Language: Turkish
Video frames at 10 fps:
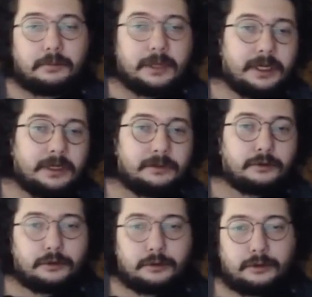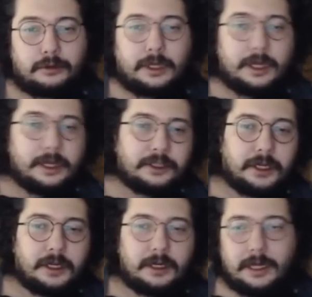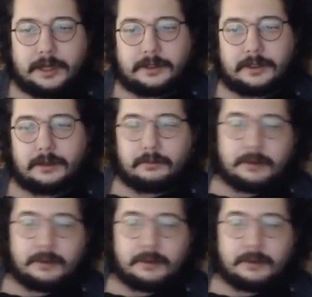Pelin, Su, Ece'ler